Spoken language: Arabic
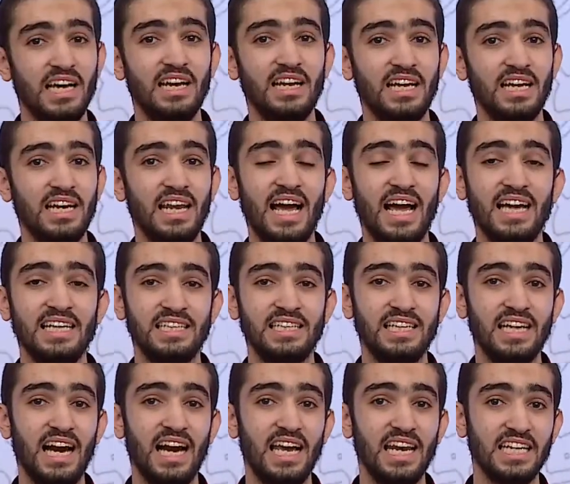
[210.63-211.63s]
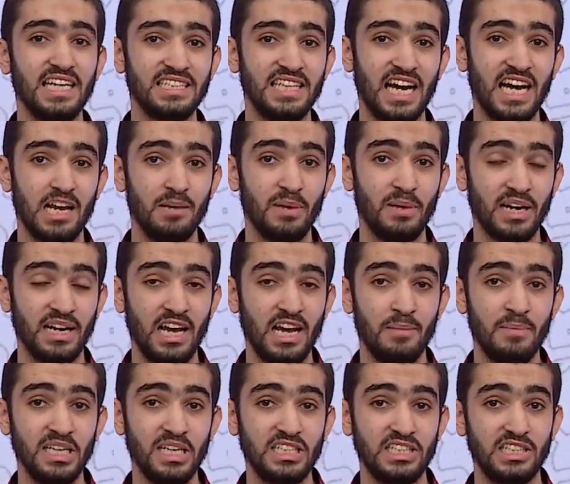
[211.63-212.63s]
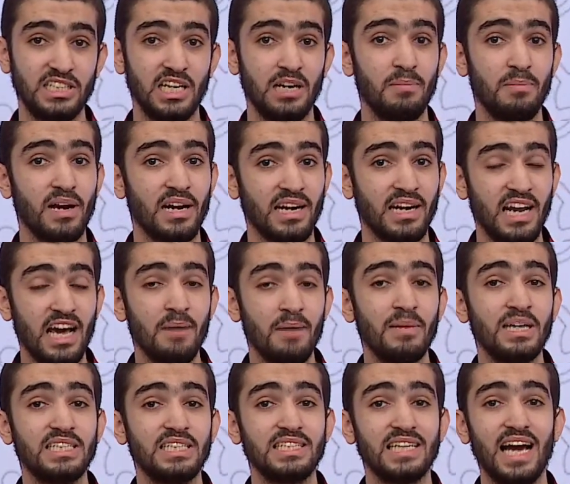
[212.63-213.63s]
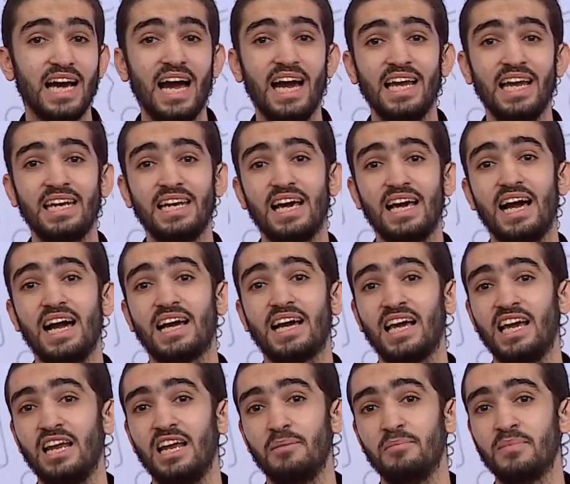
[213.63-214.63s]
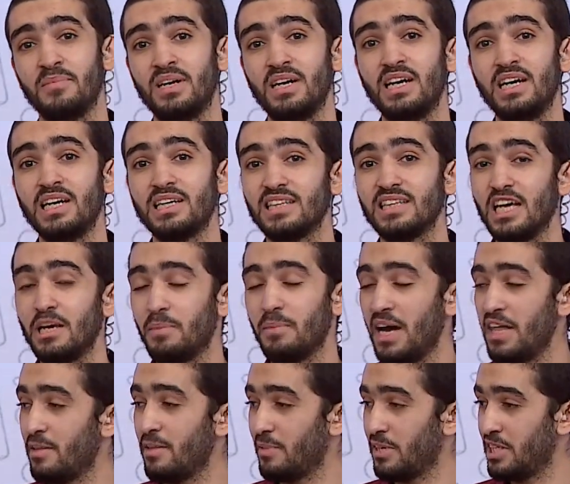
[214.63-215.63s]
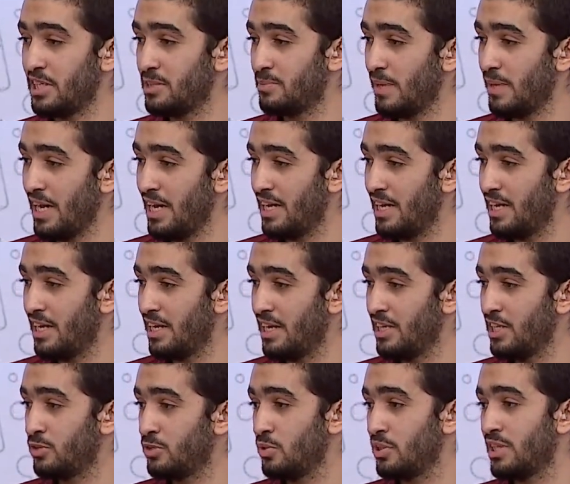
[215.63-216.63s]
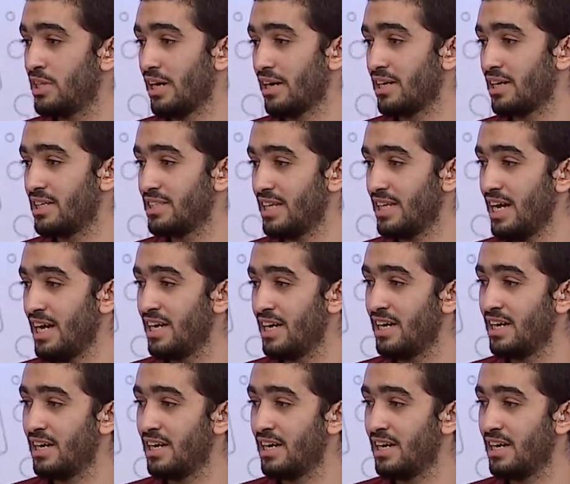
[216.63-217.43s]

العاديه على هاشتاج البرنامج آه، برنامج احلى كلام طيب هذا بالنسبه لتويتر صح؟ ومش